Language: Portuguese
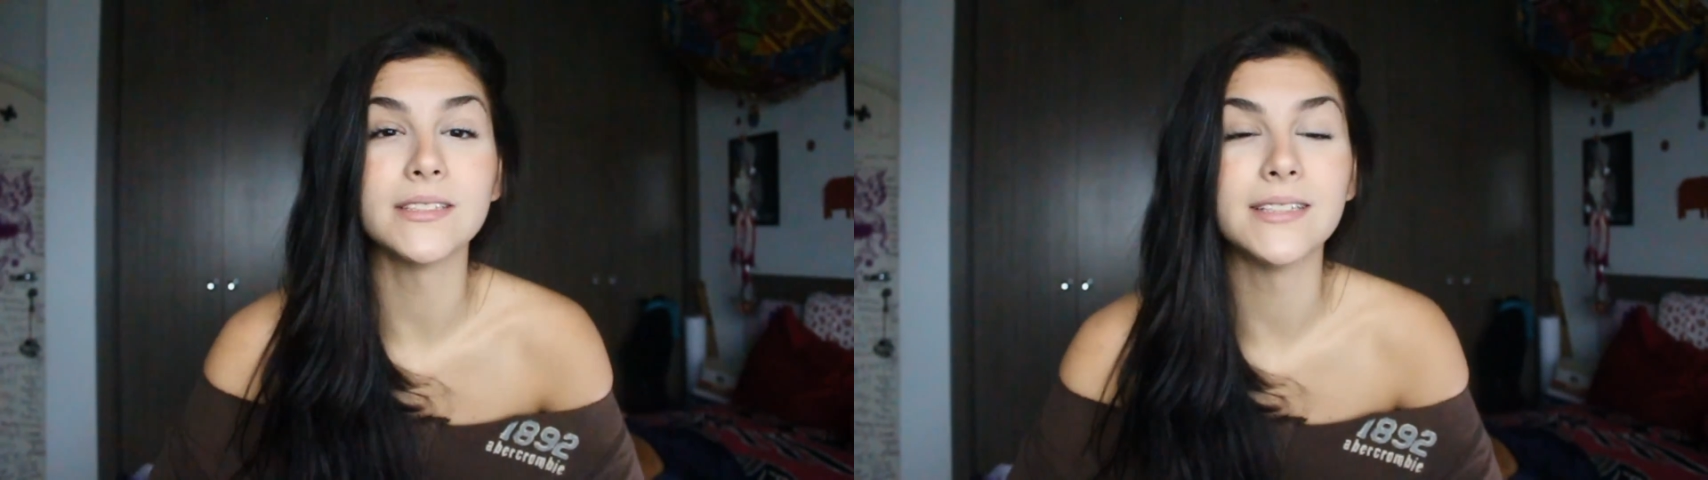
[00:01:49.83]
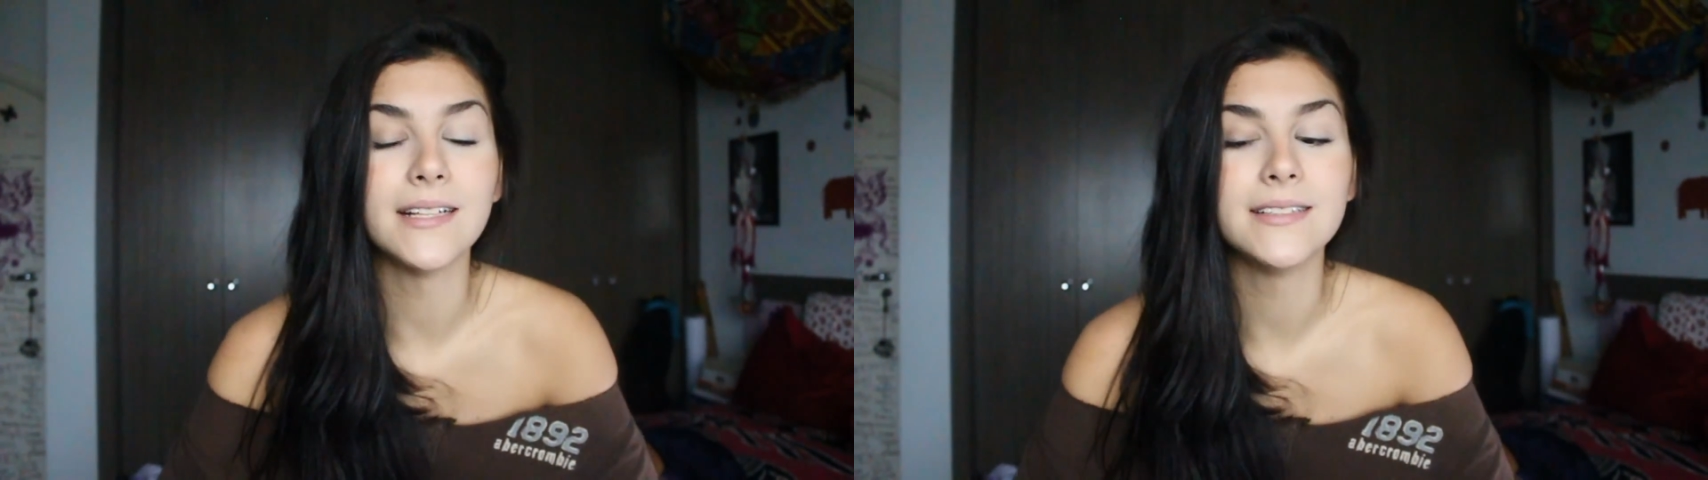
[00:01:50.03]

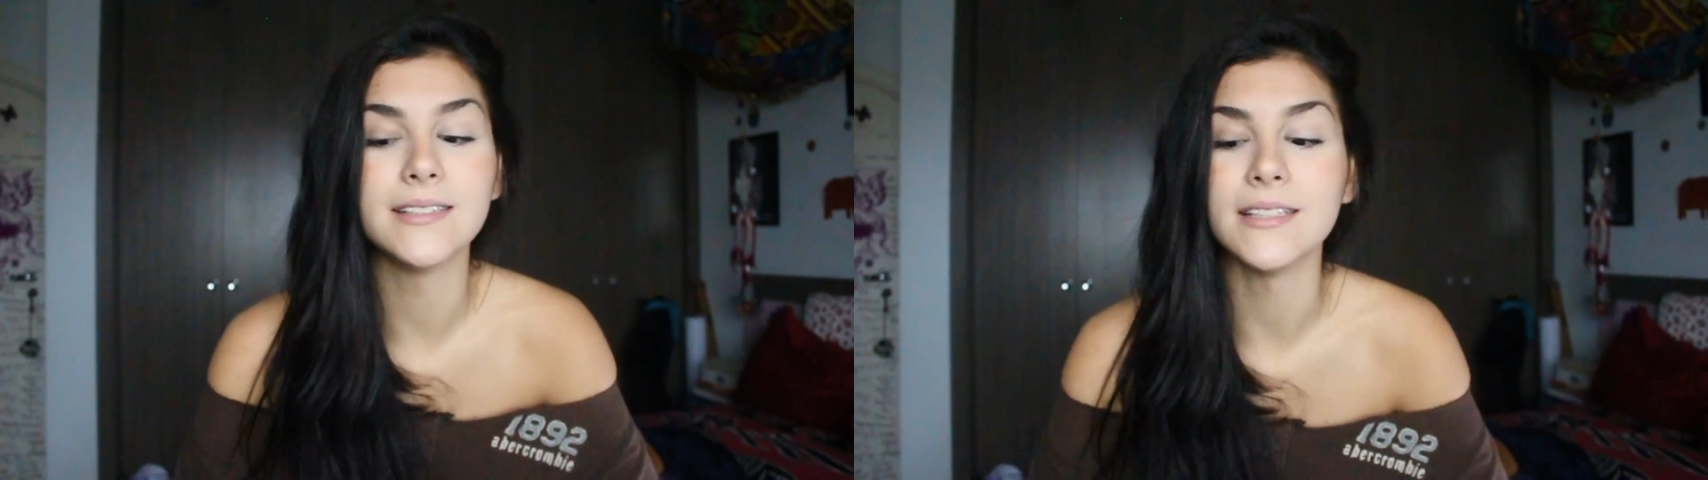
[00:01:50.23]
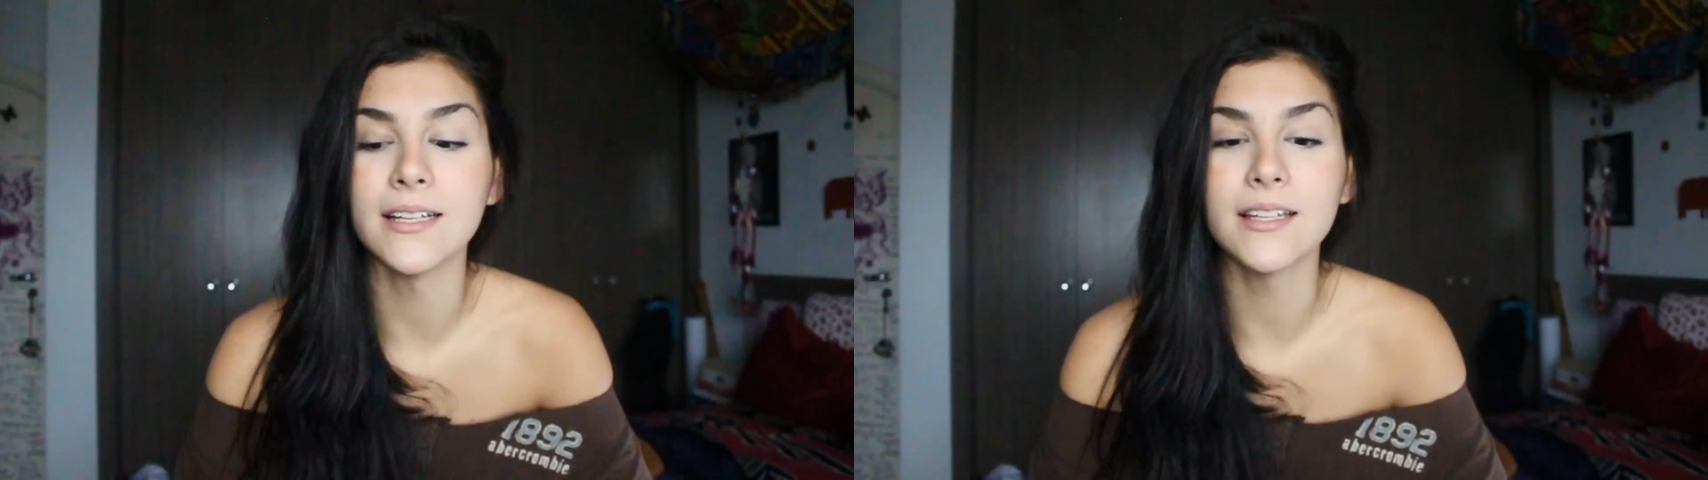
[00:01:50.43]

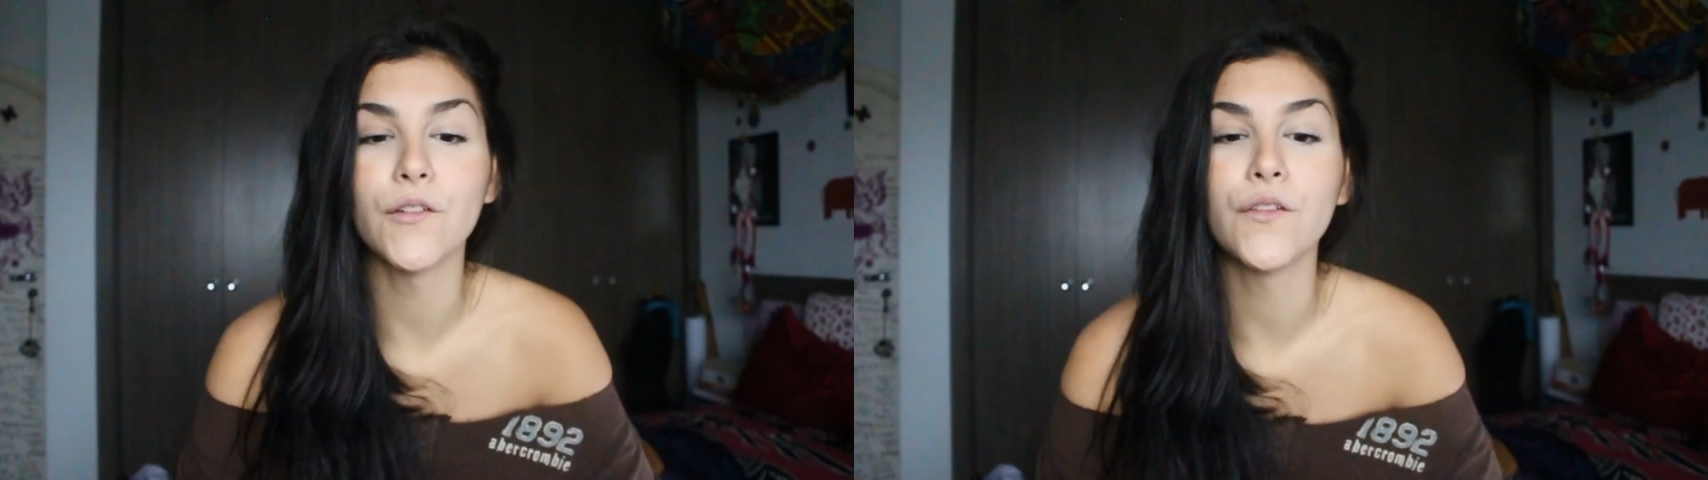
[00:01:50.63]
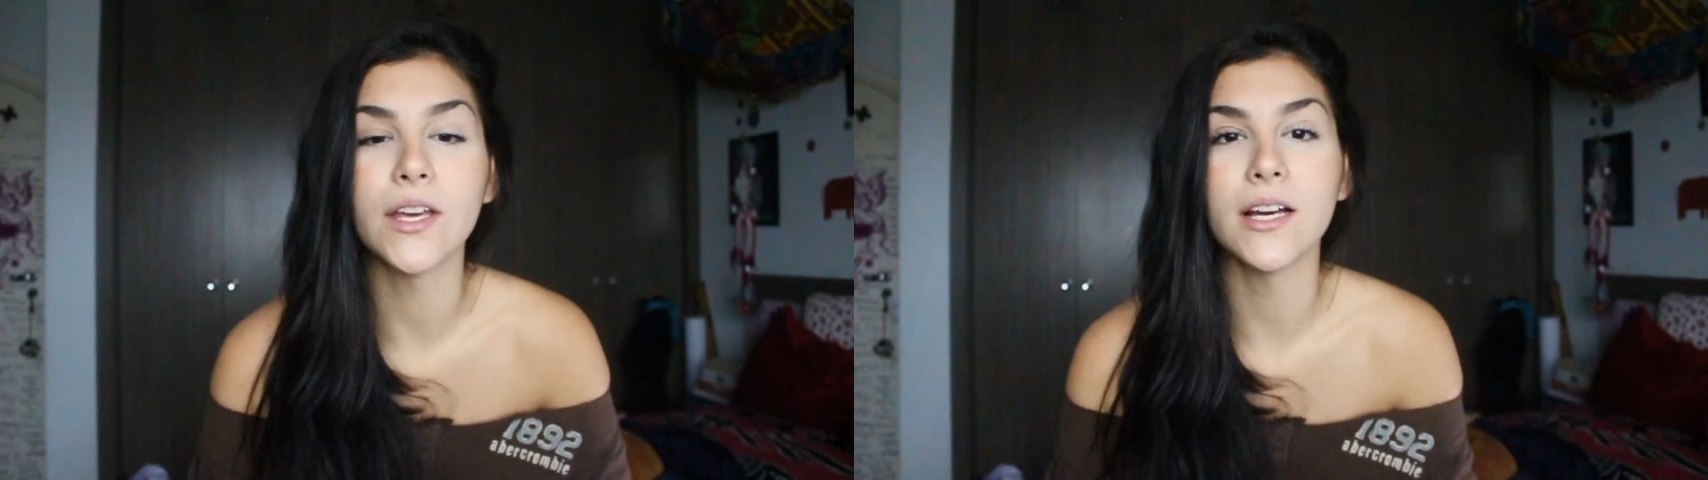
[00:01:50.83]
cidadezinha
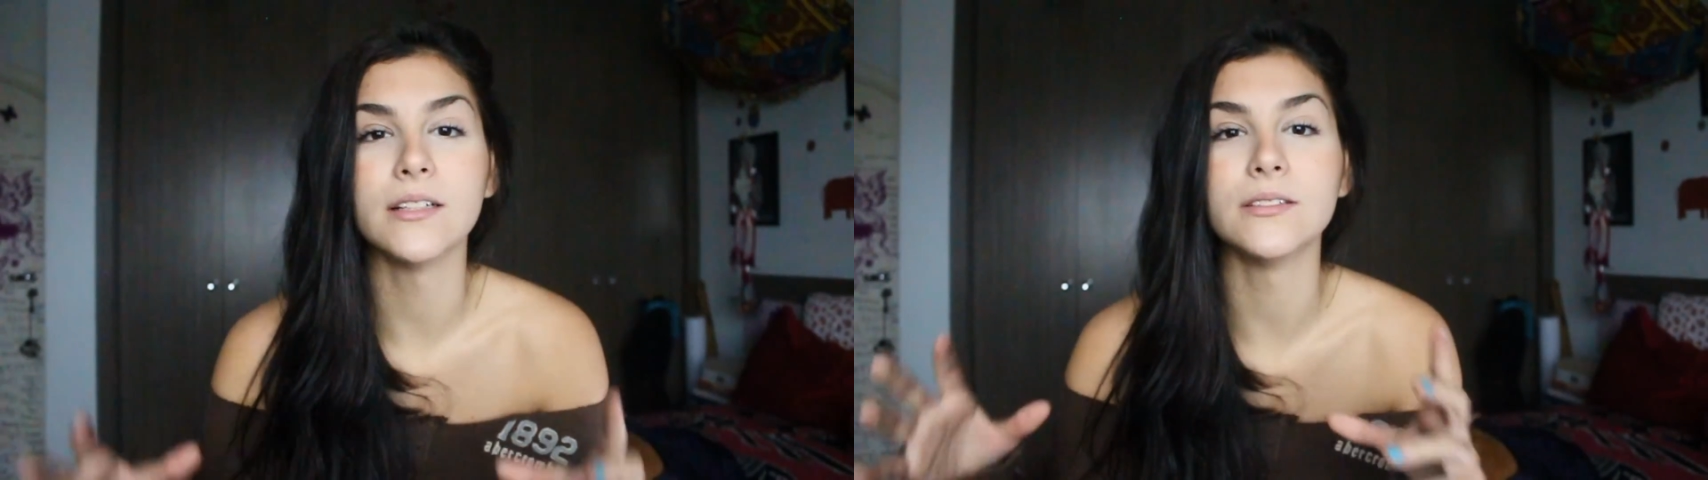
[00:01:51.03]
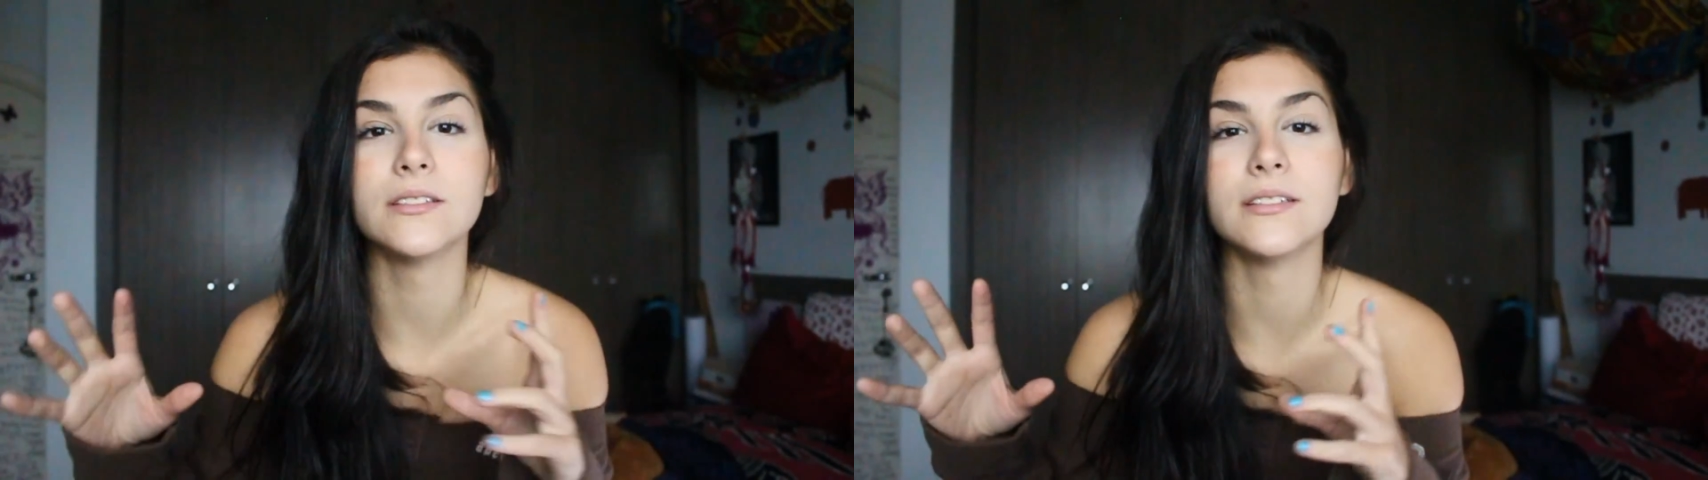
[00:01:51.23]
que fica